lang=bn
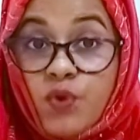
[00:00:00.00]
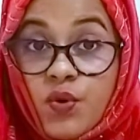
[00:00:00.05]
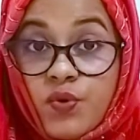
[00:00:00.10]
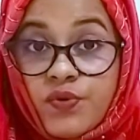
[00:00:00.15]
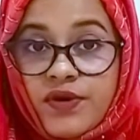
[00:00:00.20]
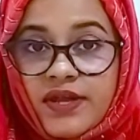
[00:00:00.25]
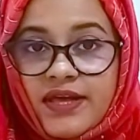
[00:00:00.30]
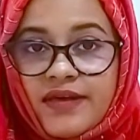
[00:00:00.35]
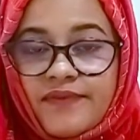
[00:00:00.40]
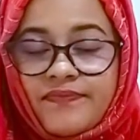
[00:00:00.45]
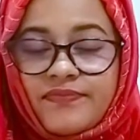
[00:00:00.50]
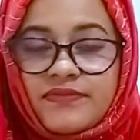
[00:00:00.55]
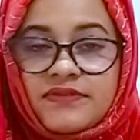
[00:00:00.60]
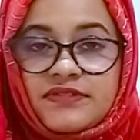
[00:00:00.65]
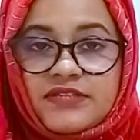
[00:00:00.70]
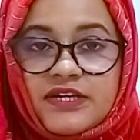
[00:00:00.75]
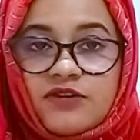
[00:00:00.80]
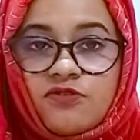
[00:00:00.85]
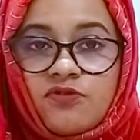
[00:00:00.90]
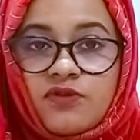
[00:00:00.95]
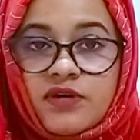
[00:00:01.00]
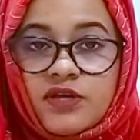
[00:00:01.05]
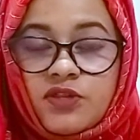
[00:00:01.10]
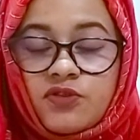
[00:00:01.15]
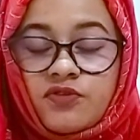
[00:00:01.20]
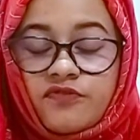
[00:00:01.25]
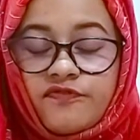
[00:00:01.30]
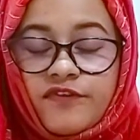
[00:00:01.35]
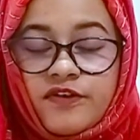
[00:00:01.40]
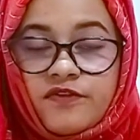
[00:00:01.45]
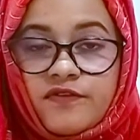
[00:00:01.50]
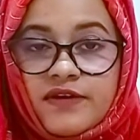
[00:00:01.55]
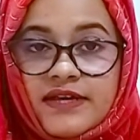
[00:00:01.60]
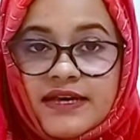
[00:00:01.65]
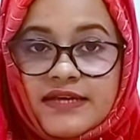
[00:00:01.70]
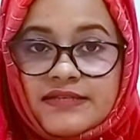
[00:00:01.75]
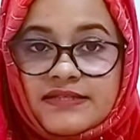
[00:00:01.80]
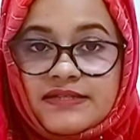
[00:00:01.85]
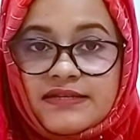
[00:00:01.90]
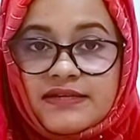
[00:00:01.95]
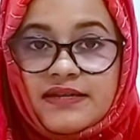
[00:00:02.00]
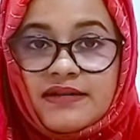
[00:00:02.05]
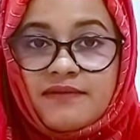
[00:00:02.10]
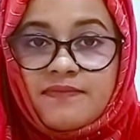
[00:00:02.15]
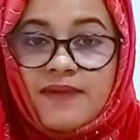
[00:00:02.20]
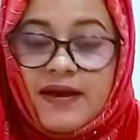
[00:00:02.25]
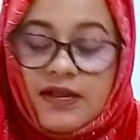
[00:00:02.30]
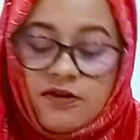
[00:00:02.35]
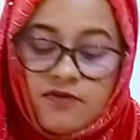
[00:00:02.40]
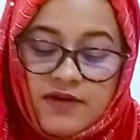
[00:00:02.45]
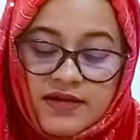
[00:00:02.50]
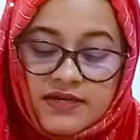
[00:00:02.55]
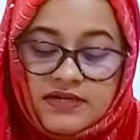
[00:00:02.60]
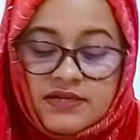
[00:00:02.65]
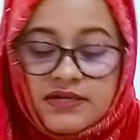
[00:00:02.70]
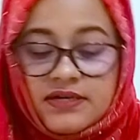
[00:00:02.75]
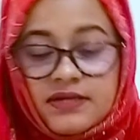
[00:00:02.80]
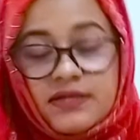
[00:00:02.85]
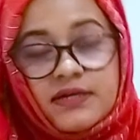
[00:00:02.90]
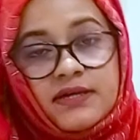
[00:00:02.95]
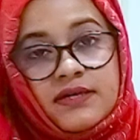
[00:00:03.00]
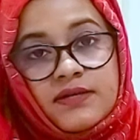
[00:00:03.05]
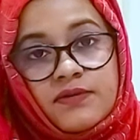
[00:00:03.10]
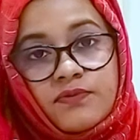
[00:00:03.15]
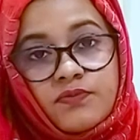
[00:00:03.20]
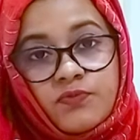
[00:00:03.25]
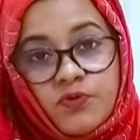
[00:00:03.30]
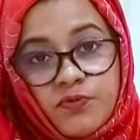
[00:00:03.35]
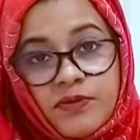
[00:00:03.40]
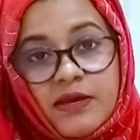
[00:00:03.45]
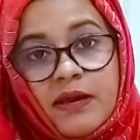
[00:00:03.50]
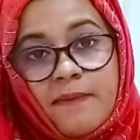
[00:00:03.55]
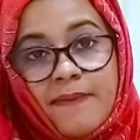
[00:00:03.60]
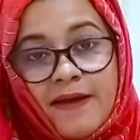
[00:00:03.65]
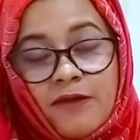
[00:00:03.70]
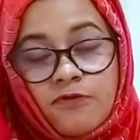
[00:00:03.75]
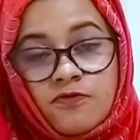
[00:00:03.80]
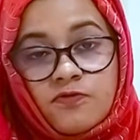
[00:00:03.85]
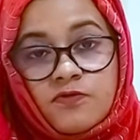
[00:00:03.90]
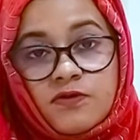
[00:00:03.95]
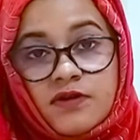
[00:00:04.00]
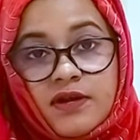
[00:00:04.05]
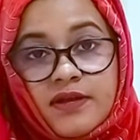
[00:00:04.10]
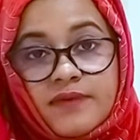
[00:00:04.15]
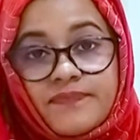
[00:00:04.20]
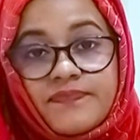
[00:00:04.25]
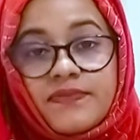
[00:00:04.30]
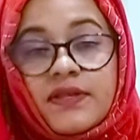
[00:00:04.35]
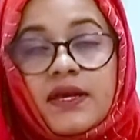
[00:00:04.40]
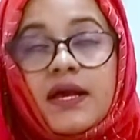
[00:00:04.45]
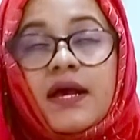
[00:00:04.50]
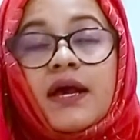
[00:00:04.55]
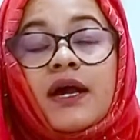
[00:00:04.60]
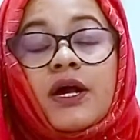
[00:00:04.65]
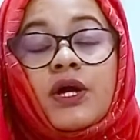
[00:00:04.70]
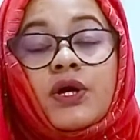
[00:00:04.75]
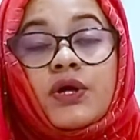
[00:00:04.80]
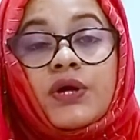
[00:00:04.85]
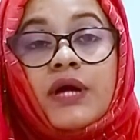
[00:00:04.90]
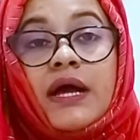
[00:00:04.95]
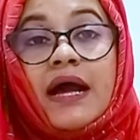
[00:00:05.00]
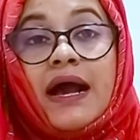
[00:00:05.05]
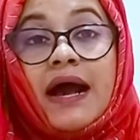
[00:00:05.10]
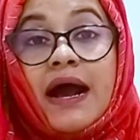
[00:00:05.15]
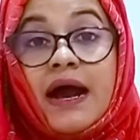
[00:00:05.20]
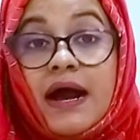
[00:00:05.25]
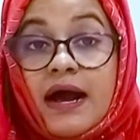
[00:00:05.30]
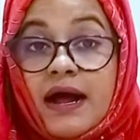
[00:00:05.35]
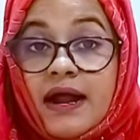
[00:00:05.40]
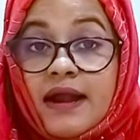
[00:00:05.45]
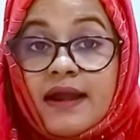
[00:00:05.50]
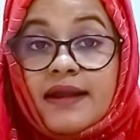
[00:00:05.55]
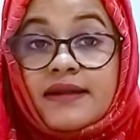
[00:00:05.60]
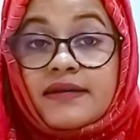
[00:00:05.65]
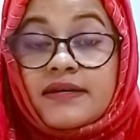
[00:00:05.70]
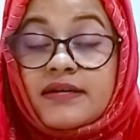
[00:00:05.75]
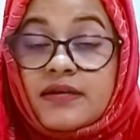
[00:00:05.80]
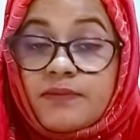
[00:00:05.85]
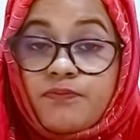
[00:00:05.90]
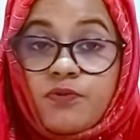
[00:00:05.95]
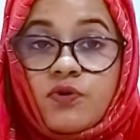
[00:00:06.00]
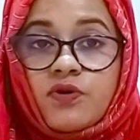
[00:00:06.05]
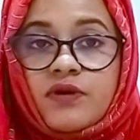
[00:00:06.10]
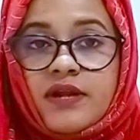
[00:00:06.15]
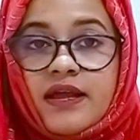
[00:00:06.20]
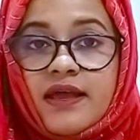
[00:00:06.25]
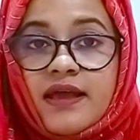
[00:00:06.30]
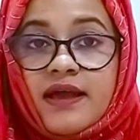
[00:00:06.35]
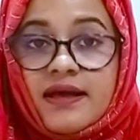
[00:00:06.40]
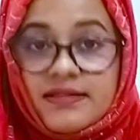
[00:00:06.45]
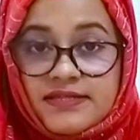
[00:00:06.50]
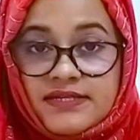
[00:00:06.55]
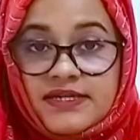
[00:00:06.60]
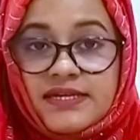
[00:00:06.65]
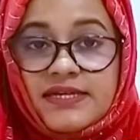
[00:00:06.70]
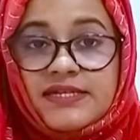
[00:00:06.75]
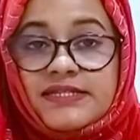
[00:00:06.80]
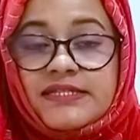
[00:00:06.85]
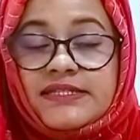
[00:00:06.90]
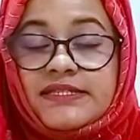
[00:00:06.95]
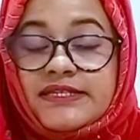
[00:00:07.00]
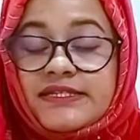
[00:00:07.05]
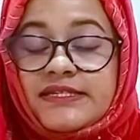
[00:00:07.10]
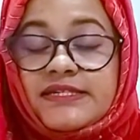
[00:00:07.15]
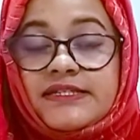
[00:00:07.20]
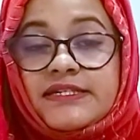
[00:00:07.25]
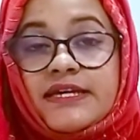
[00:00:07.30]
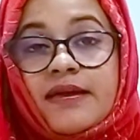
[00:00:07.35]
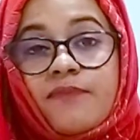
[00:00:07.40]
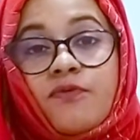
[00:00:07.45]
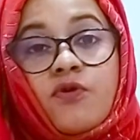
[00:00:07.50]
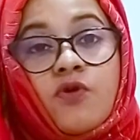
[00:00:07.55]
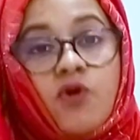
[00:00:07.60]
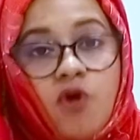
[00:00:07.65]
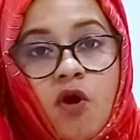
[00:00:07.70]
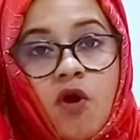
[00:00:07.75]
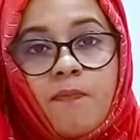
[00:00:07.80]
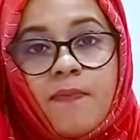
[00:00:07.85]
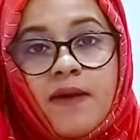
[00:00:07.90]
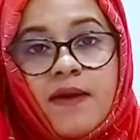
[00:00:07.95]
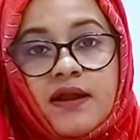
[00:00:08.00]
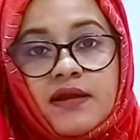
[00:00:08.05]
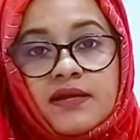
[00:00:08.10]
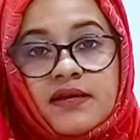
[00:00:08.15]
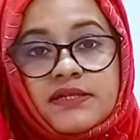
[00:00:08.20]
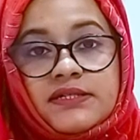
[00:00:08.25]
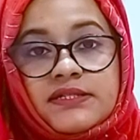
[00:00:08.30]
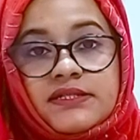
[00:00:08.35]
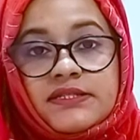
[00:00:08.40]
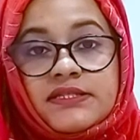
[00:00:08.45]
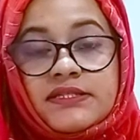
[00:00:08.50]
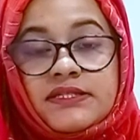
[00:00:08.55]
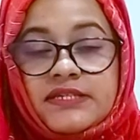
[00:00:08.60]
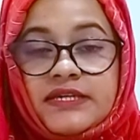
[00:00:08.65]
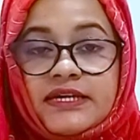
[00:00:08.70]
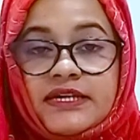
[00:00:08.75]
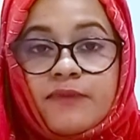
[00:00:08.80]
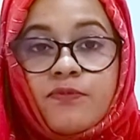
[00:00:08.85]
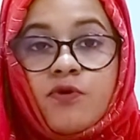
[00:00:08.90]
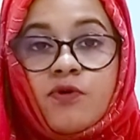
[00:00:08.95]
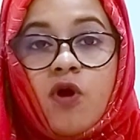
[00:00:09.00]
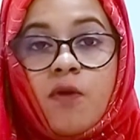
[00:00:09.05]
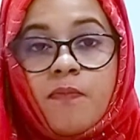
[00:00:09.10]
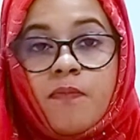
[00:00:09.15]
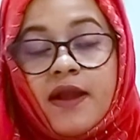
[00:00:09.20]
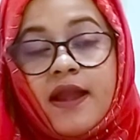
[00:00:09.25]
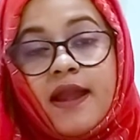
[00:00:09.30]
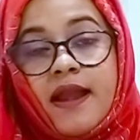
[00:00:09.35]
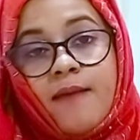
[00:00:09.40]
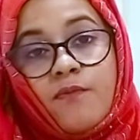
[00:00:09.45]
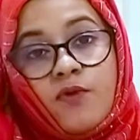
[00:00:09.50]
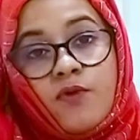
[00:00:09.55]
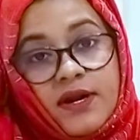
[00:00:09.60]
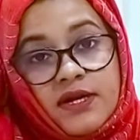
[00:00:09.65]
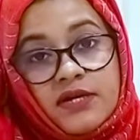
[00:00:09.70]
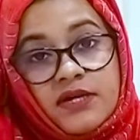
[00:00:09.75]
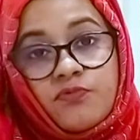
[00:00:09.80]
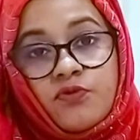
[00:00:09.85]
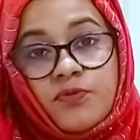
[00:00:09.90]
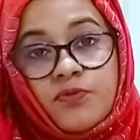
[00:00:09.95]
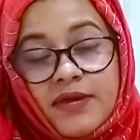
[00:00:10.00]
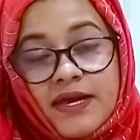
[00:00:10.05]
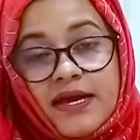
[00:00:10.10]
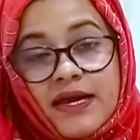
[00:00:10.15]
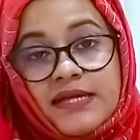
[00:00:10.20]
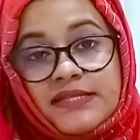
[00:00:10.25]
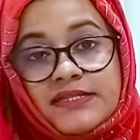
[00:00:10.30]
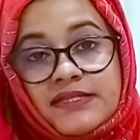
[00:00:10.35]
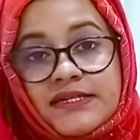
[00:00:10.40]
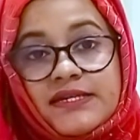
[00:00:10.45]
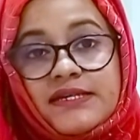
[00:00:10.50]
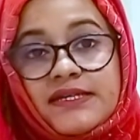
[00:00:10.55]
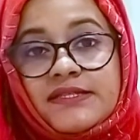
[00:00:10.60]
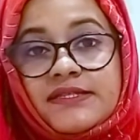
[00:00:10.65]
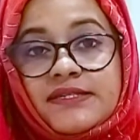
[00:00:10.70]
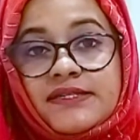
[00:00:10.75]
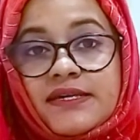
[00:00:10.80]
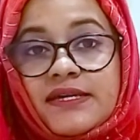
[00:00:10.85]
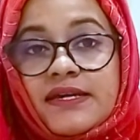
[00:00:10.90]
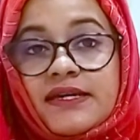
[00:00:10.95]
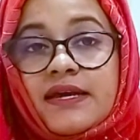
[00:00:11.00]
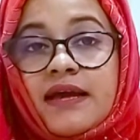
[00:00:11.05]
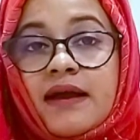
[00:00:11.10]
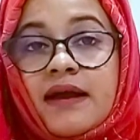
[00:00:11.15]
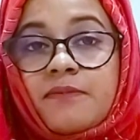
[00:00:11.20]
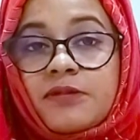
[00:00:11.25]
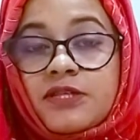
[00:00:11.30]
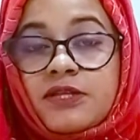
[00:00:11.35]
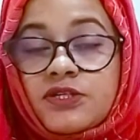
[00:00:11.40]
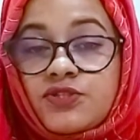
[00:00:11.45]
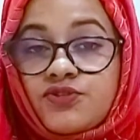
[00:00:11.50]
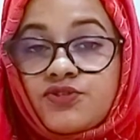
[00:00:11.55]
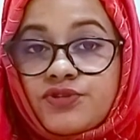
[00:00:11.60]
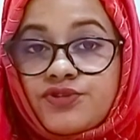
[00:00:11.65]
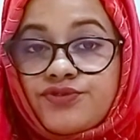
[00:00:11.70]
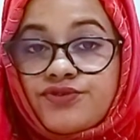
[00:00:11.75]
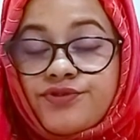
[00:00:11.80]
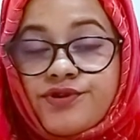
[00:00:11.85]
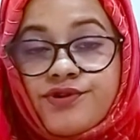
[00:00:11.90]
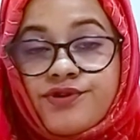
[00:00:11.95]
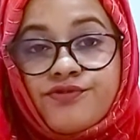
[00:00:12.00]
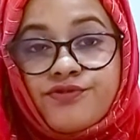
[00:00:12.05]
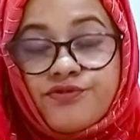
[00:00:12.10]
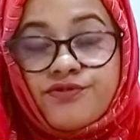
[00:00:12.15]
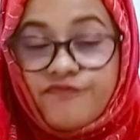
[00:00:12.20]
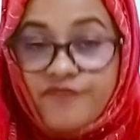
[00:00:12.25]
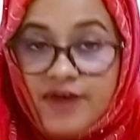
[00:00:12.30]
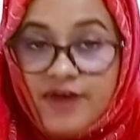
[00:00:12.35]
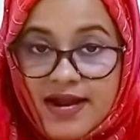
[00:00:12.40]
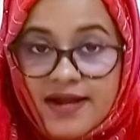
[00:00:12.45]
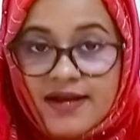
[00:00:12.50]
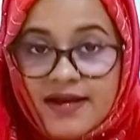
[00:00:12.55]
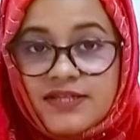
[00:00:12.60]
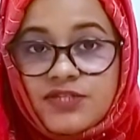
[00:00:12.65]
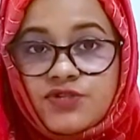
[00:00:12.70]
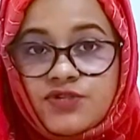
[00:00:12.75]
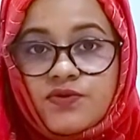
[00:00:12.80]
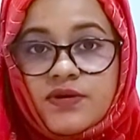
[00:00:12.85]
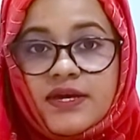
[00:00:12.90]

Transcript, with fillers: মৌরি যেগুলো কিন্তু ফেনোলিক অ্যাসিডের ভালো একটা ভূমিকা পালন করে আর একটা রিপোর্টে আছে জিঙ্ক এবং কপার জিঙ্ক এবং কপারের এমন একটা ভূমিকা আছে যে আমাদের যদি শরীরে কোনো ভাইরাস